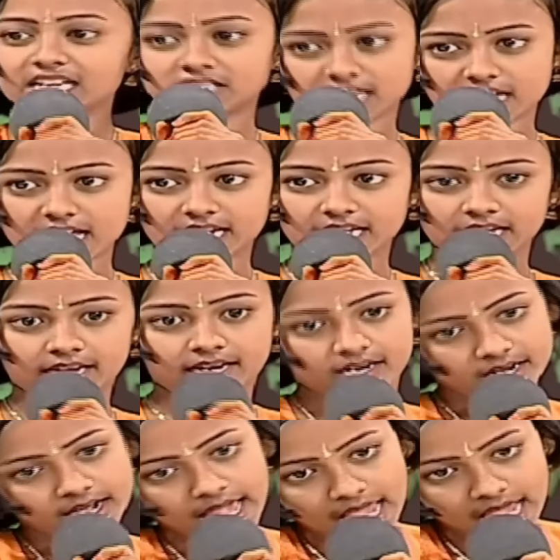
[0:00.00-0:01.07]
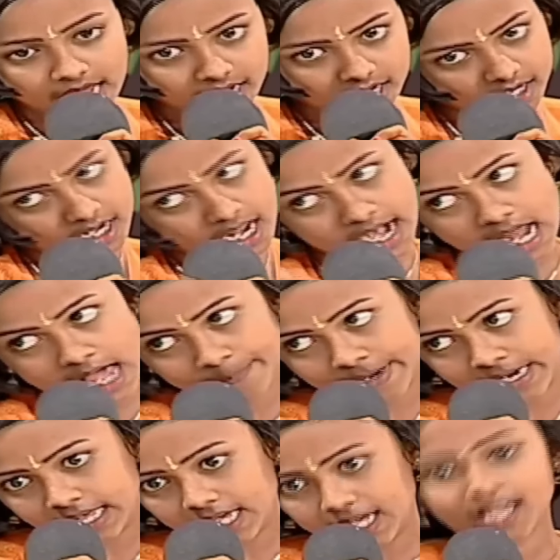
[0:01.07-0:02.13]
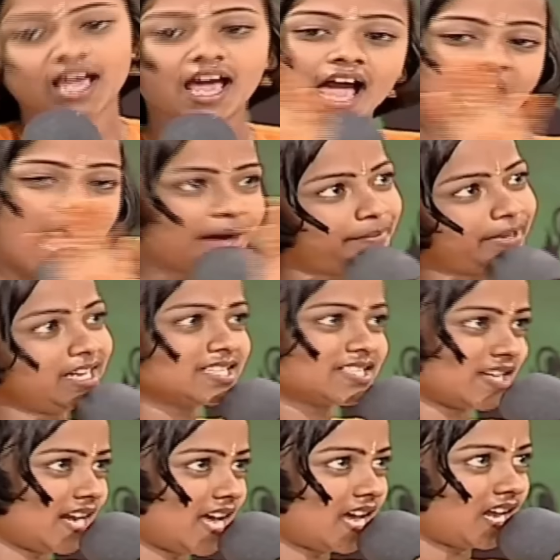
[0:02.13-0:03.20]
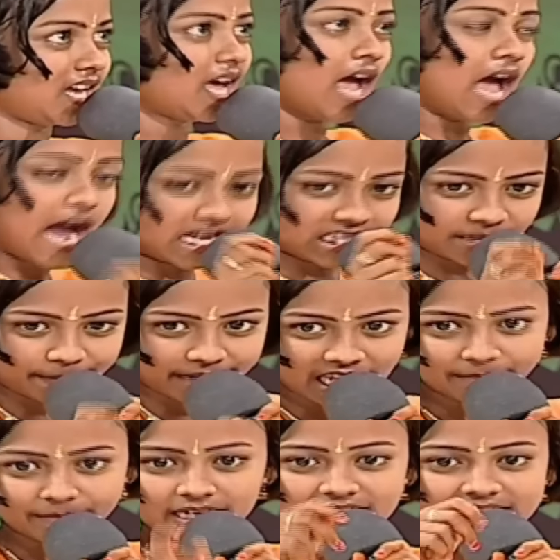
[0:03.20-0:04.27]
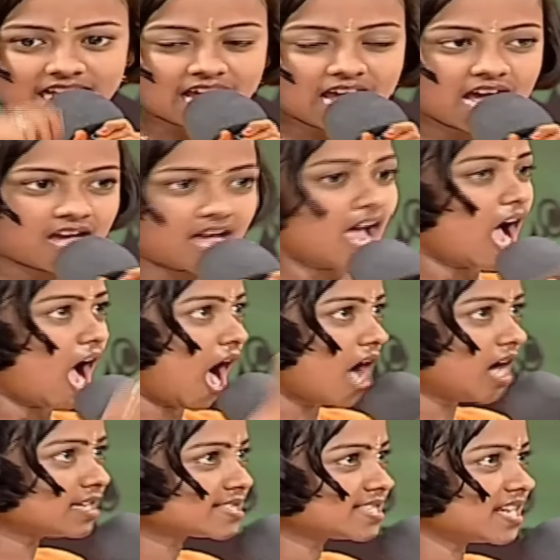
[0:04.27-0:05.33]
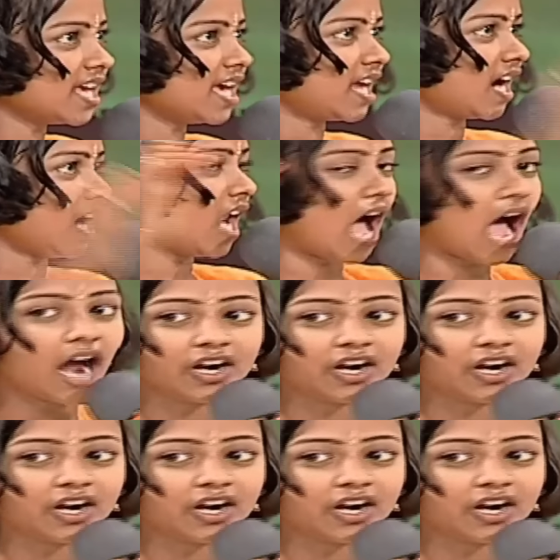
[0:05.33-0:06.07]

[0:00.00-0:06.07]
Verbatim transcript: சொன்னாரு டேய் நல்லா படி அப்படின்னு சொன்னாரு அந்த பையன் படிச்சான் ஆசிரியர்கள் ஆடு